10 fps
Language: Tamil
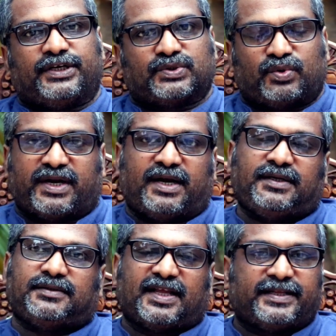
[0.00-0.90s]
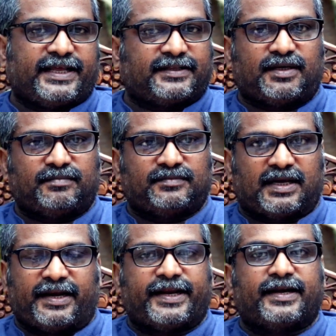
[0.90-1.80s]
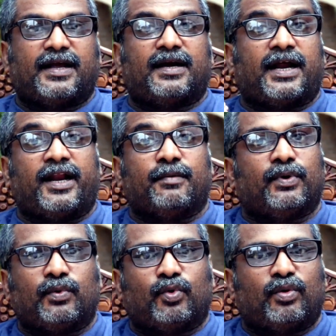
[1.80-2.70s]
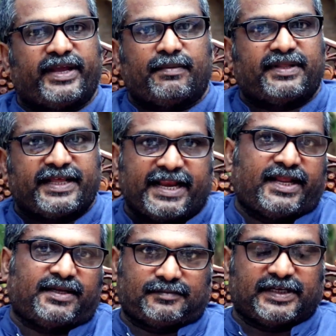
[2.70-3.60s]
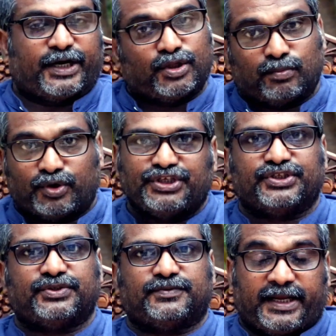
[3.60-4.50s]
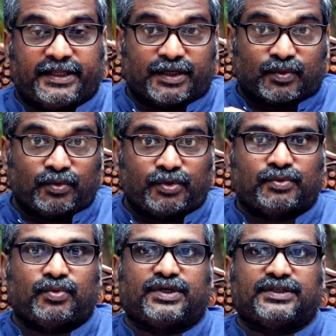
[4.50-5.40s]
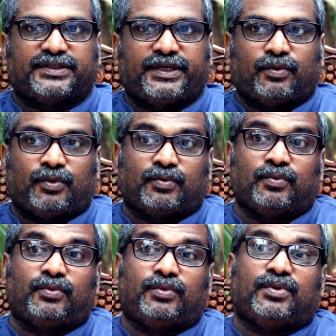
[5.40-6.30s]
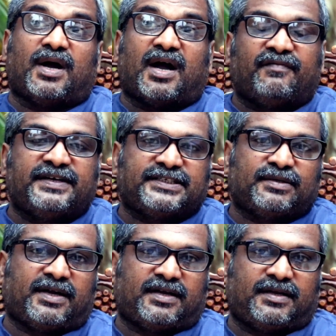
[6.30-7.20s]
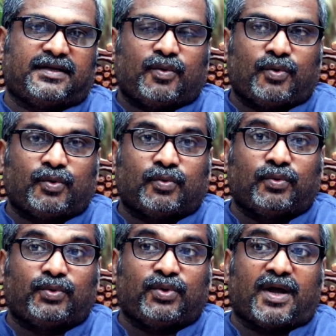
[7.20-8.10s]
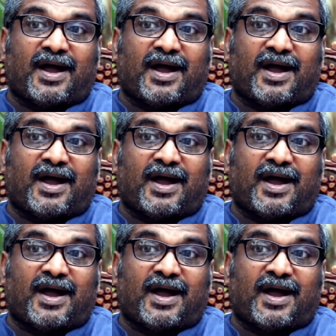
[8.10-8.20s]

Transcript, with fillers: என்று சொன்னால் அதன் அர்த்தம் அன்றைக்கு நாங்கள் அளப்போகிறோம் என்பது அல்ல அழுது முடிஞ்சுது இந்த கூட்டு துக்கத்தை ஒரு கூட்டு ஆவேசமாக ஒரு கூட்டு